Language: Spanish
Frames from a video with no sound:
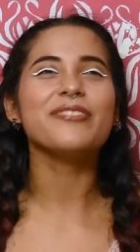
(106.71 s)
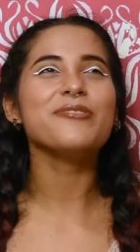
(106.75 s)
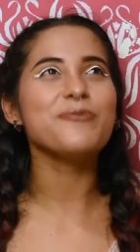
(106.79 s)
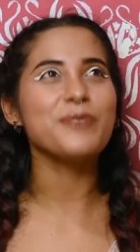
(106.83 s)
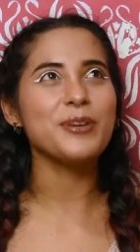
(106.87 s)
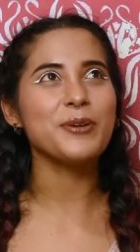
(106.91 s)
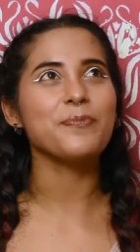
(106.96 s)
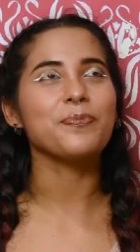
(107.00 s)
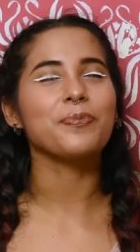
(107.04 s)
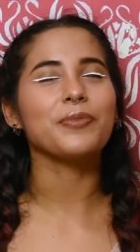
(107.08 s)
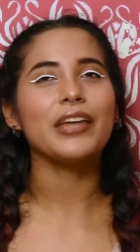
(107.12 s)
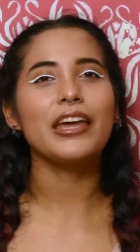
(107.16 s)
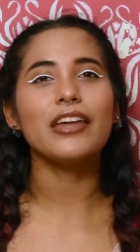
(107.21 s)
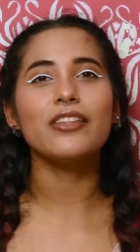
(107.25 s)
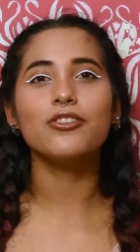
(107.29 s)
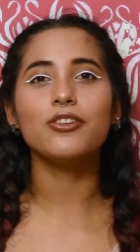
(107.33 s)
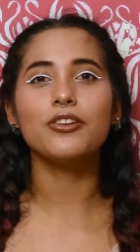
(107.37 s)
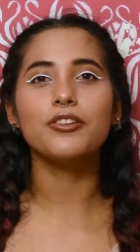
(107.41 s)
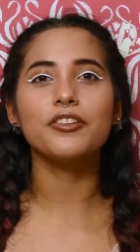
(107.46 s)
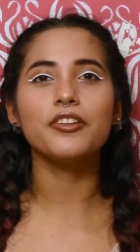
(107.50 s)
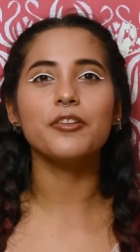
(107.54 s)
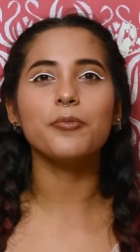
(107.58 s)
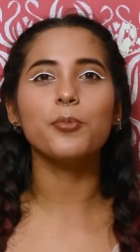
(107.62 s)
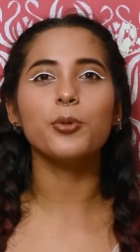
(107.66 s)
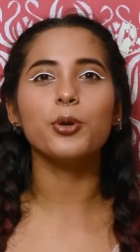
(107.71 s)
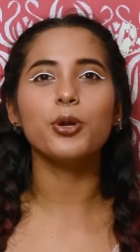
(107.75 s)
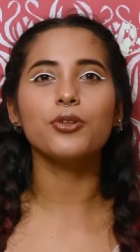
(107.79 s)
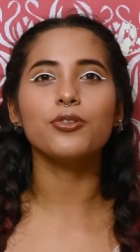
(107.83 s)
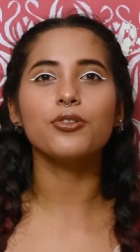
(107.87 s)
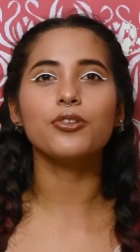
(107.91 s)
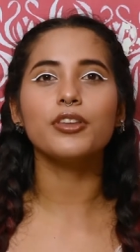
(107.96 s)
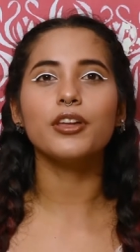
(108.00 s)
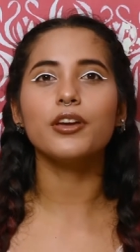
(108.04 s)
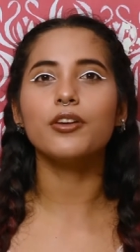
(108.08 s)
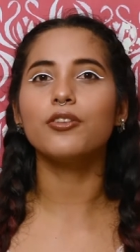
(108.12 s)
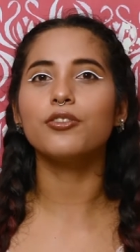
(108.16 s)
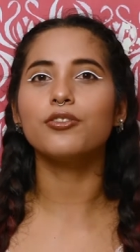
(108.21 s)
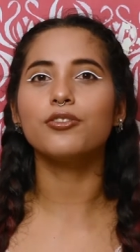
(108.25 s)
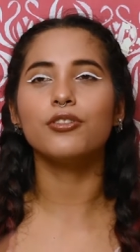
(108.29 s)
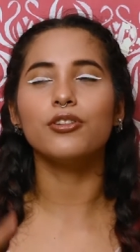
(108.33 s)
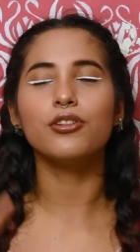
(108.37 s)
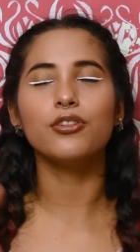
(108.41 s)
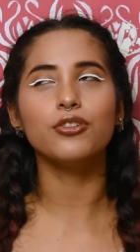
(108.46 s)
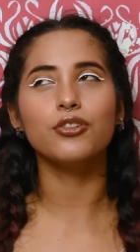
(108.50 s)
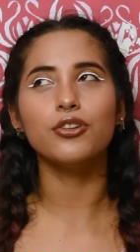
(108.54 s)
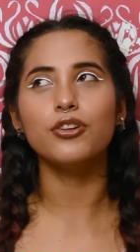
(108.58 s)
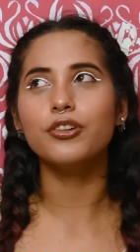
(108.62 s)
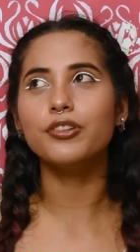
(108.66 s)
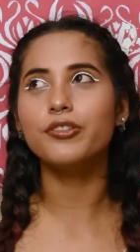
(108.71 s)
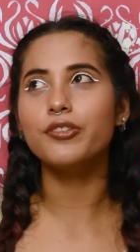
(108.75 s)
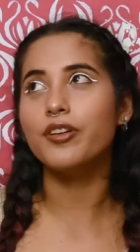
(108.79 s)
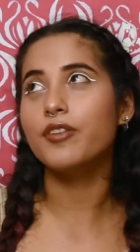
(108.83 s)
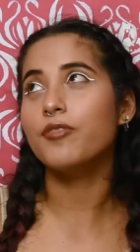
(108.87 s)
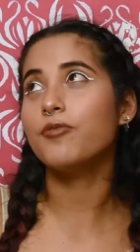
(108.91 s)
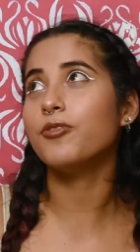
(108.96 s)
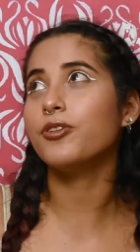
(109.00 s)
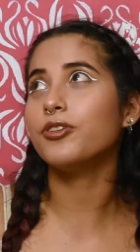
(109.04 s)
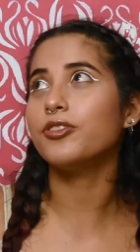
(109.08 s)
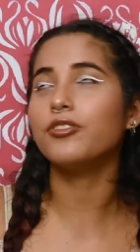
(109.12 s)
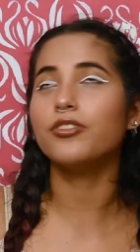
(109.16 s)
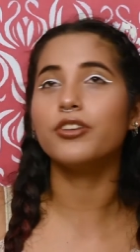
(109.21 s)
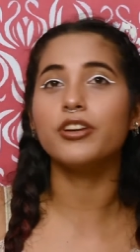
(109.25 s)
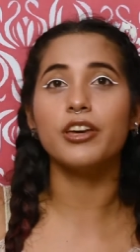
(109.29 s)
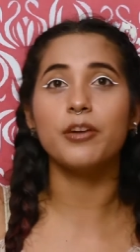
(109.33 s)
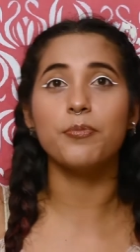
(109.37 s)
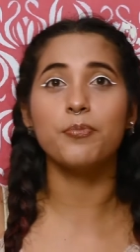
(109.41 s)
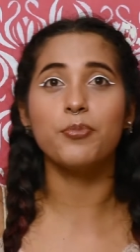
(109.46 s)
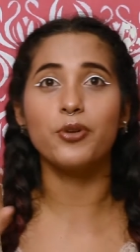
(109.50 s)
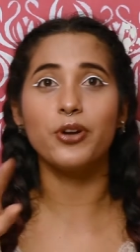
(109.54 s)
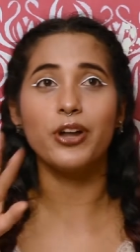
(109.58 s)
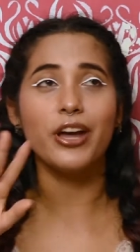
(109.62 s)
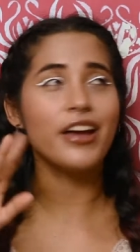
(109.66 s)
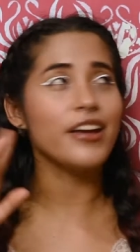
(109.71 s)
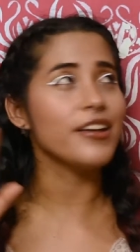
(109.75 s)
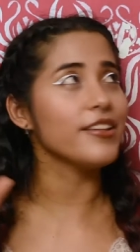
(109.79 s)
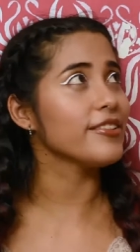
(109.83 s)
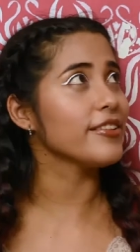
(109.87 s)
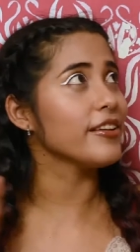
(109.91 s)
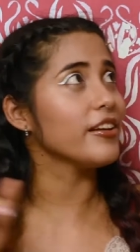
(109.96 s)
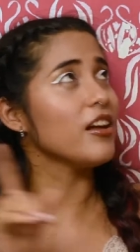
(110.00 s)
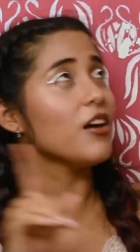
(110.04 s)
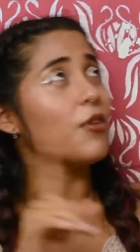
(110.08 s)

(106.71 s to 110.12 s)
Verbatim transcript: En fin, entonces por eso tengo solo dos, tres fotos que por ahí se